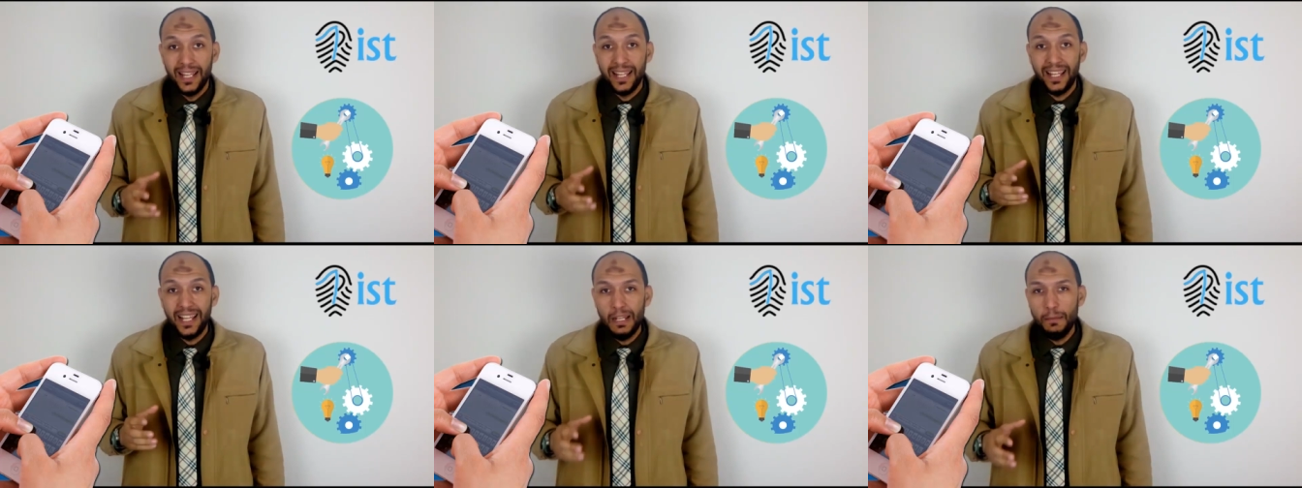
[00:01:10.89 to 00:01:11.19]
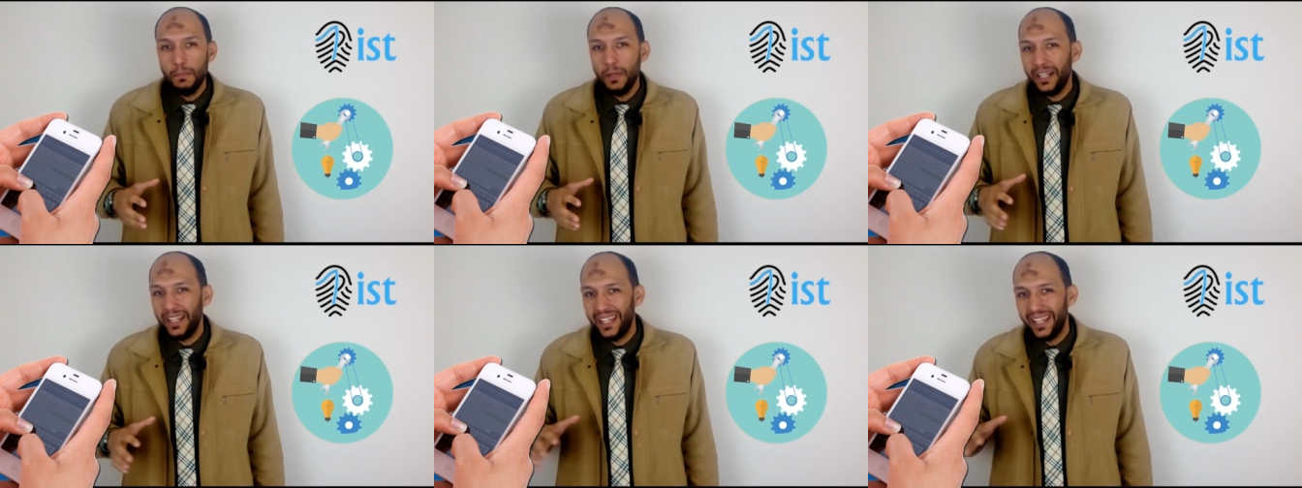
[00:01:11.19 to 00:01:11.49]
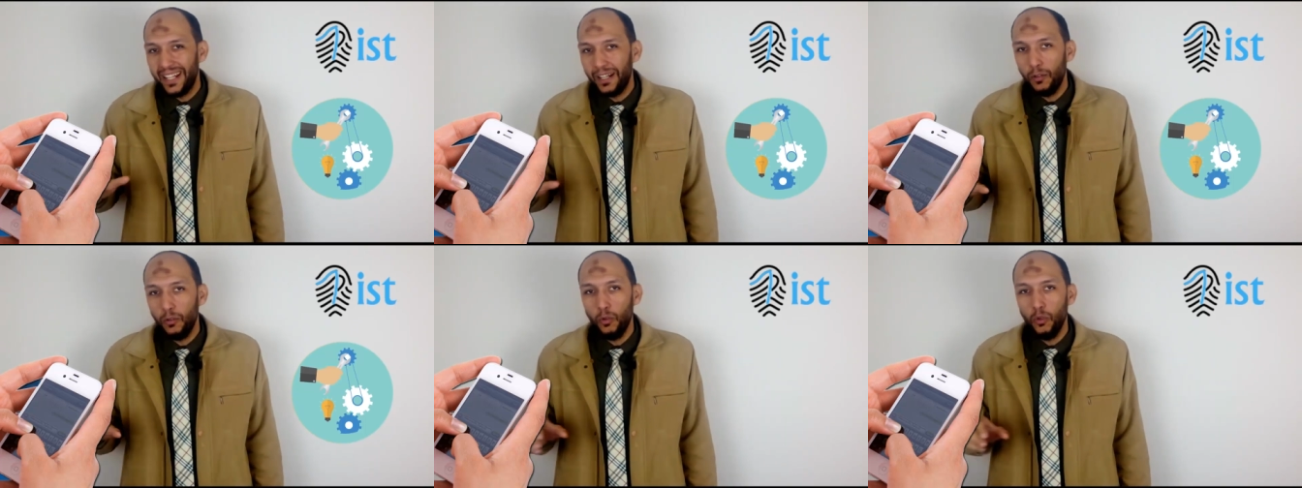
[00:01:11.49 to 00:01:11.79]
علم
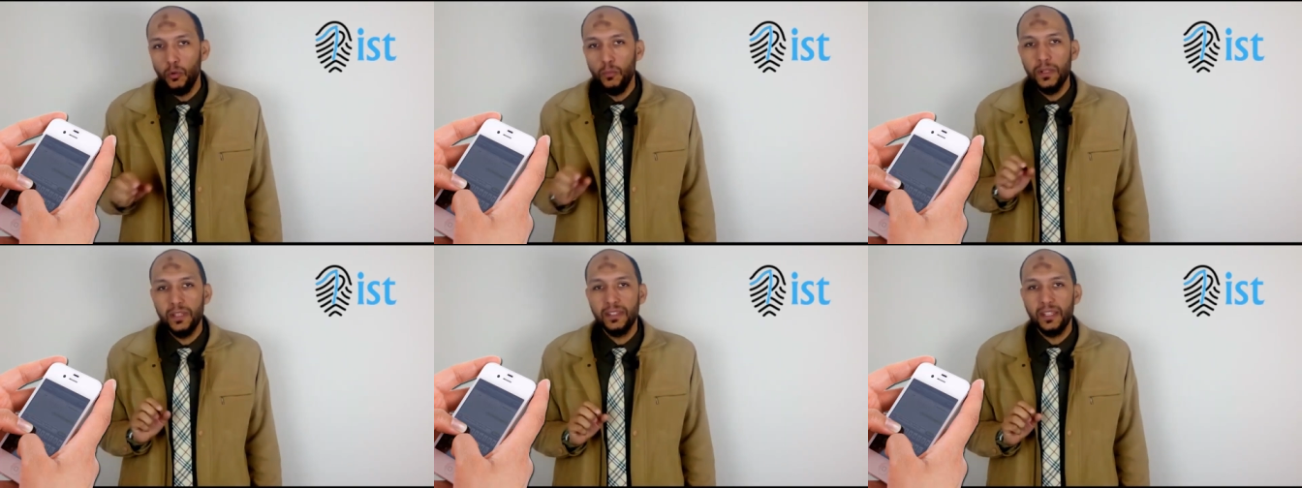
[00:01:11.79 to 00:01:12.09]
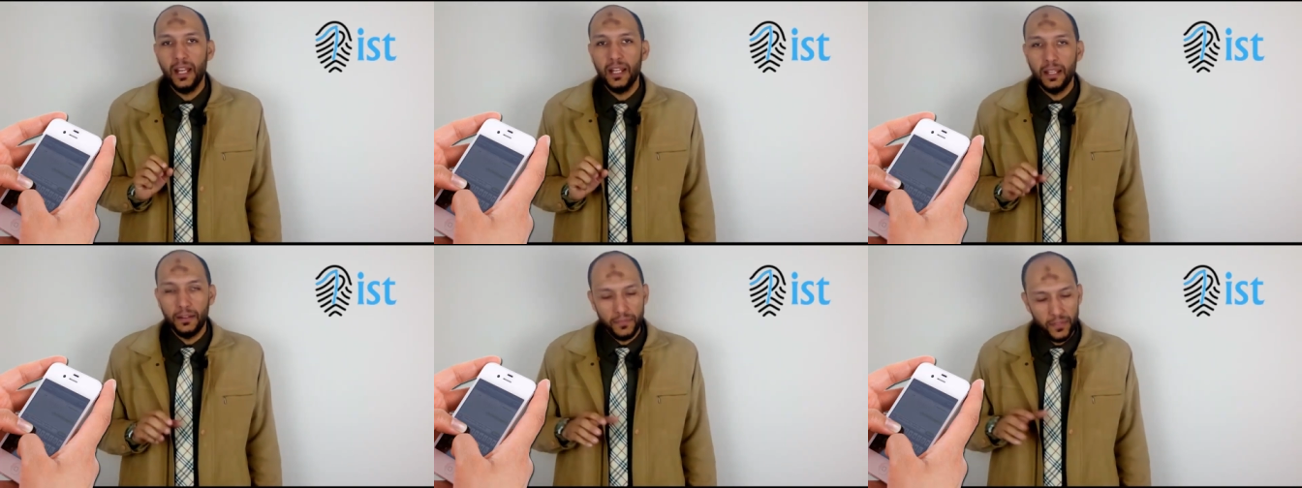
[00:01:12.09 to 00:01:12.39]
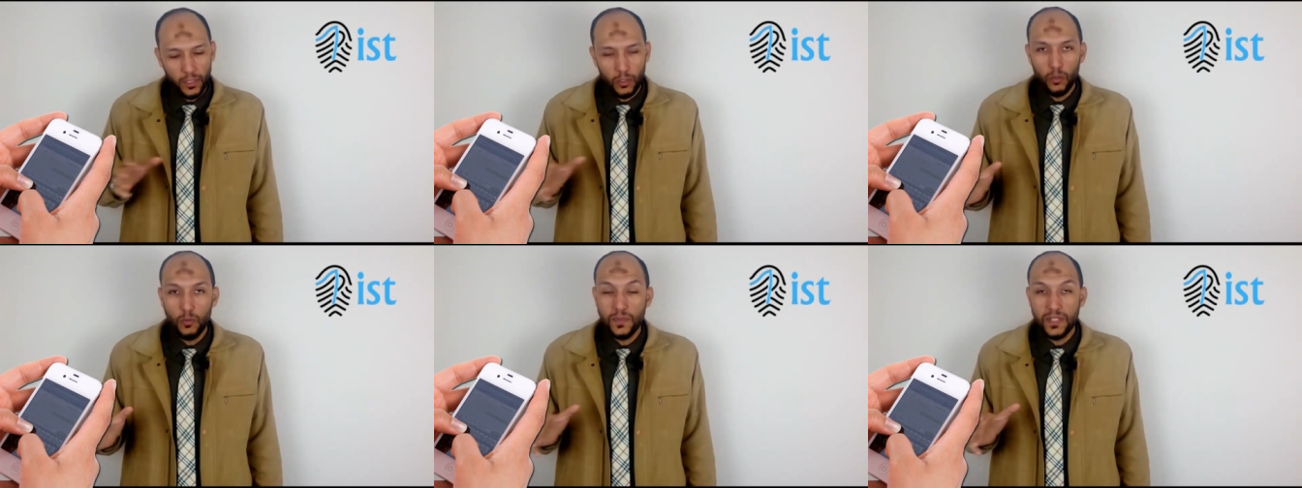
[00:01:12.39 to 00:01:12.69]
غير العلوم الثانيه
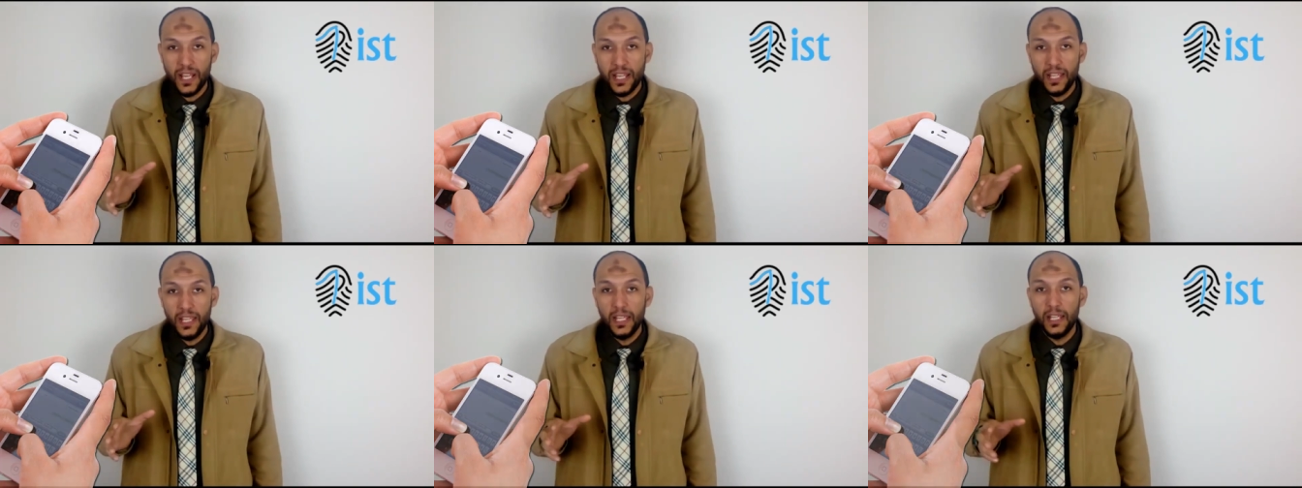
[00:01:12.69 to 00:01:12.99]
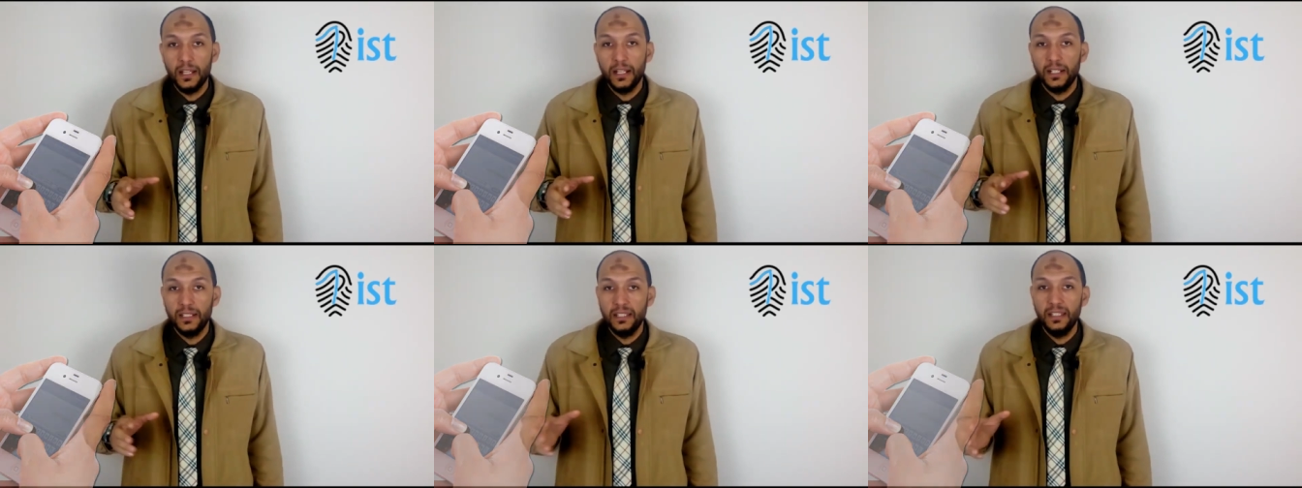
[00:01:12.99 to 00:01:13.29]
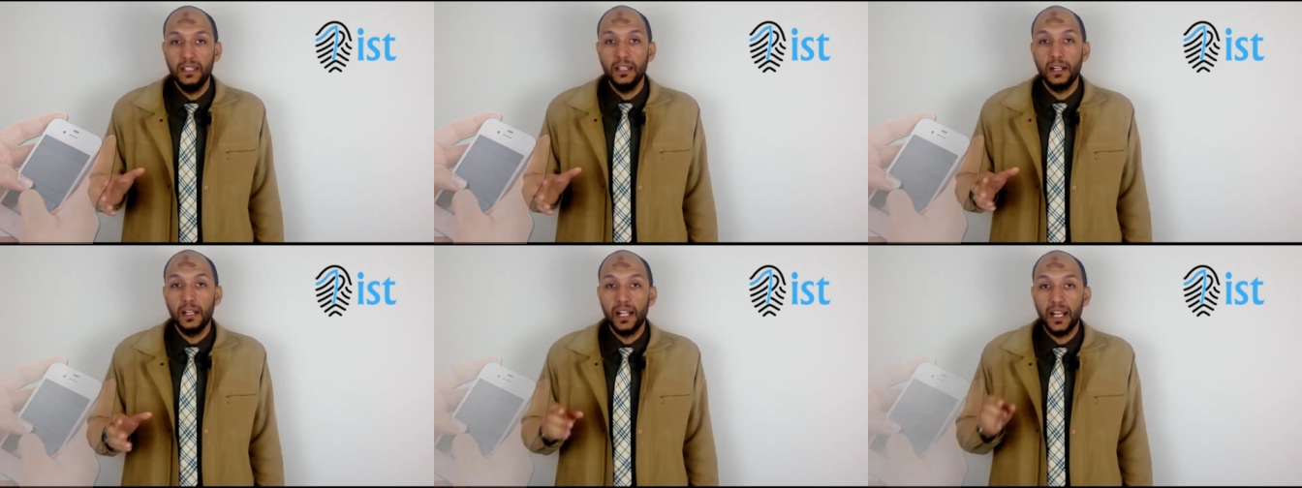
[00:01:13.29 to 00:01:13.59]
في علوم زيه
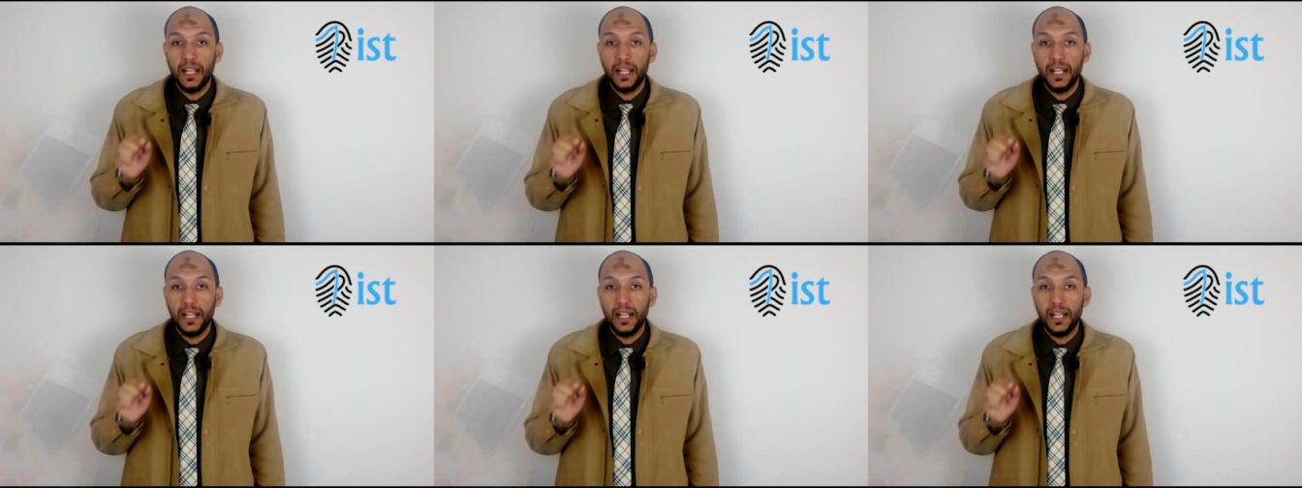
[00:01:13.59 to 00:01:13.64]
كتير